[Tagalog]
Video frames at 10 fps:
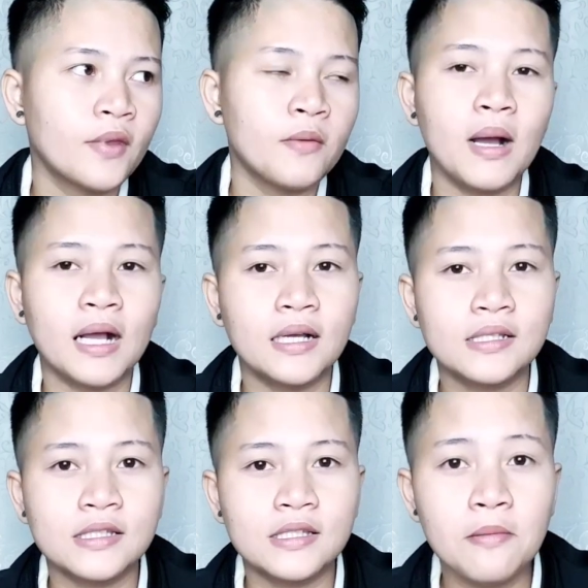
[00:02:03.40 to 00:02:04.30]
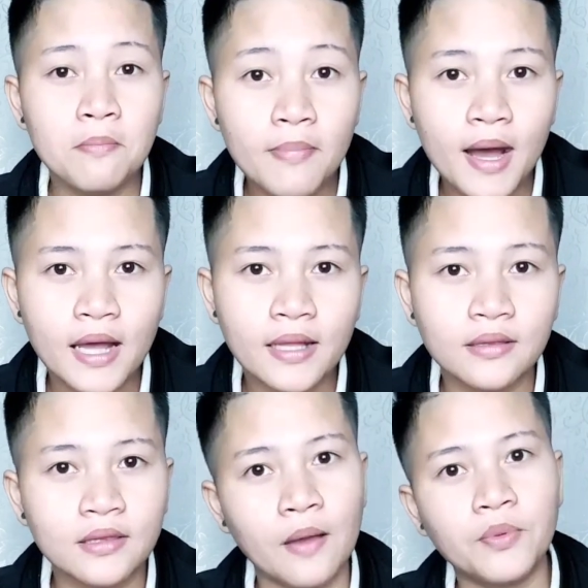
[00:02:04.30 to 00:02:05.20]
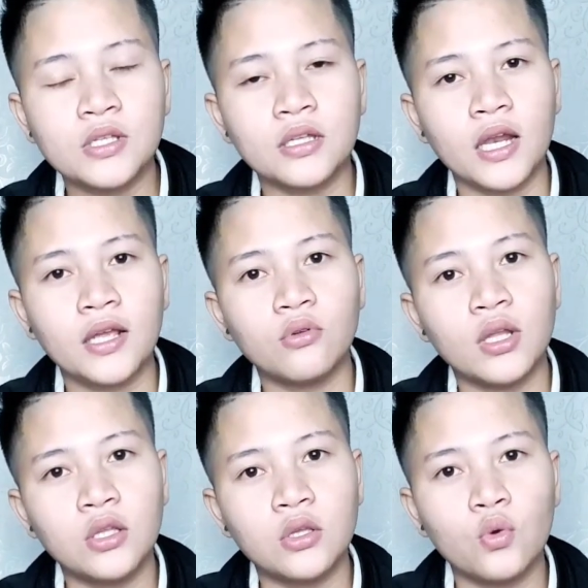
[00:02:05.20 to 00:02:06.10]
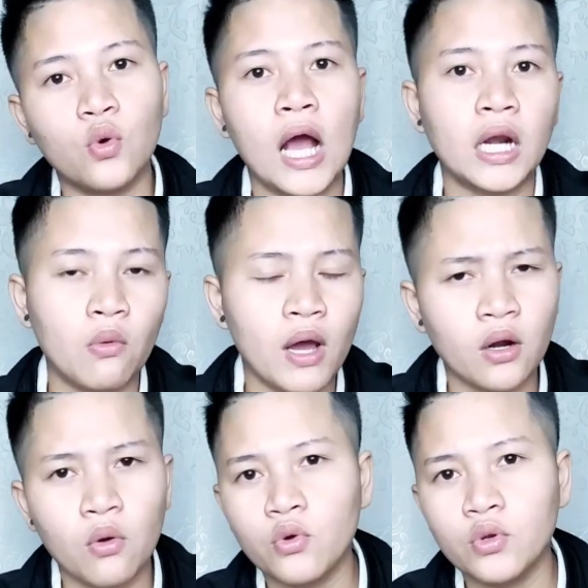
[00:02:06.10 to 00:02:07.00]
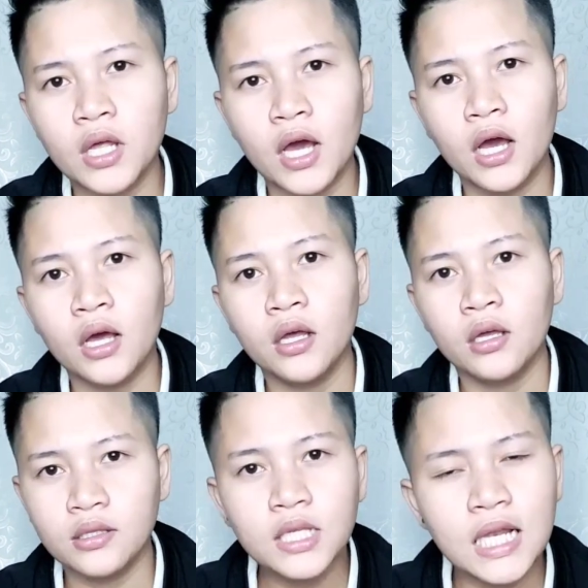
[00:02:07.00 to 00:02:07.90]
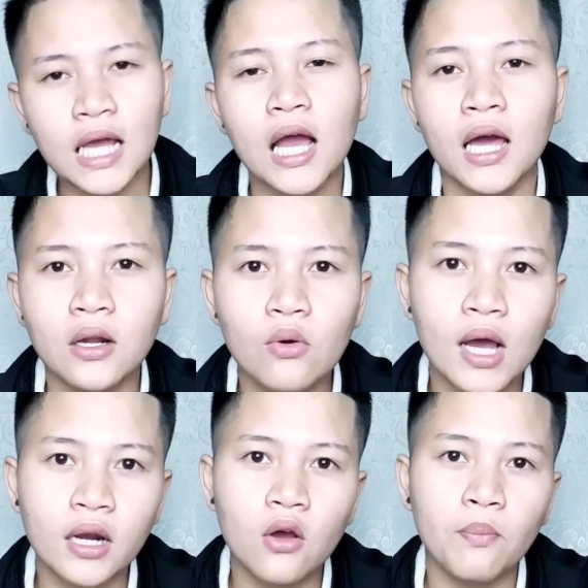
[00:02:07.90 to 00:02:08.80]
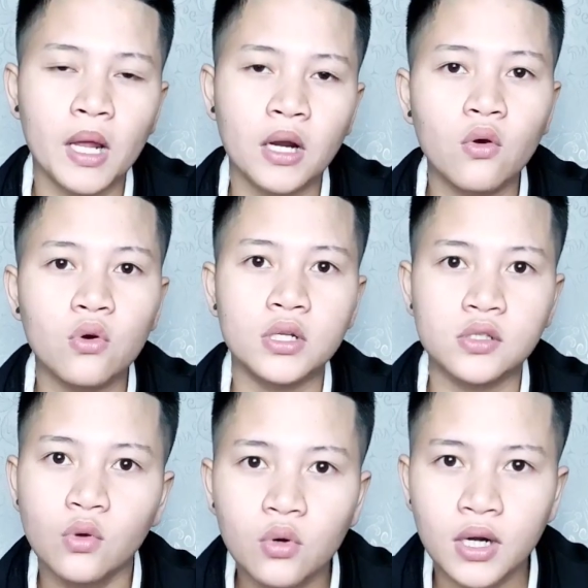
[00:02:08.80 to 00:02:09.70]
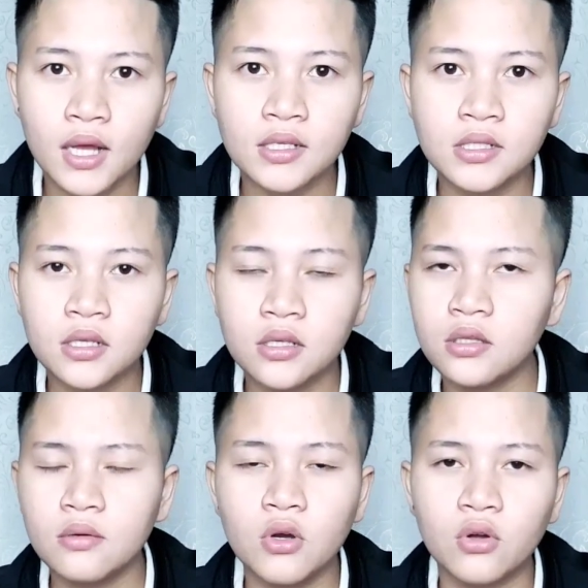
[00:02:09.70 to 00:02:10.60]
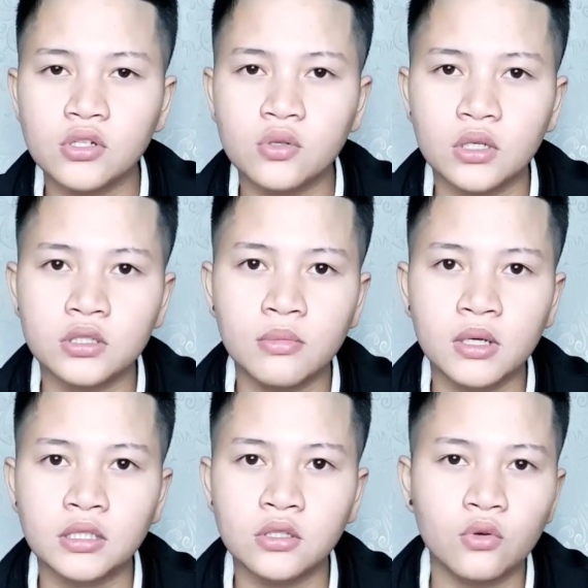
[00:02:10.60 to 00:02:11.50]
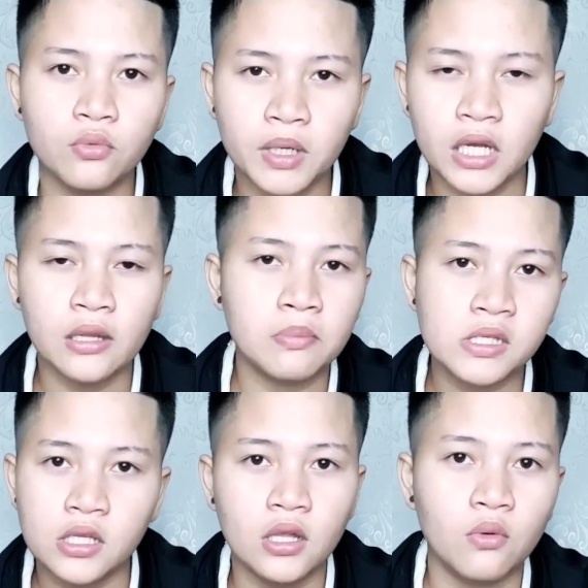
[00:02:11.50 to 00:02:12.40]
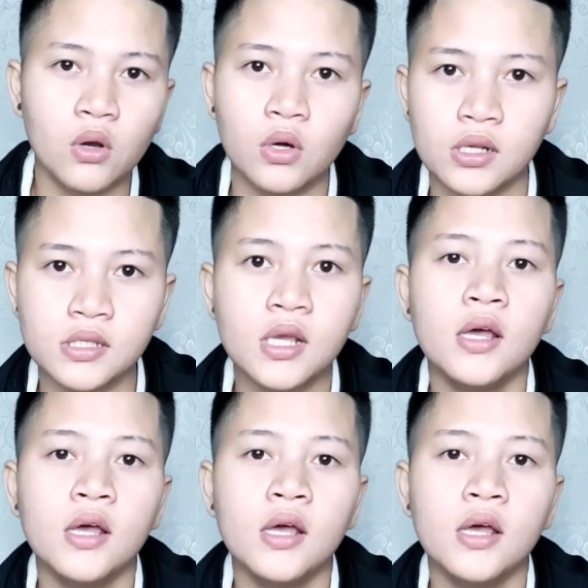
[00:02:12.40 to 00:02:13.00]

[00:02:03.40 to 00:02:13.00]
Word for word: mag bath, Tapos, natry ko na din yung araw-araw ko na, hindi lang araw-araw, parang oras-oras. Hindi mo oras-oras, mga siguro pagkalipas ng dalawang oras.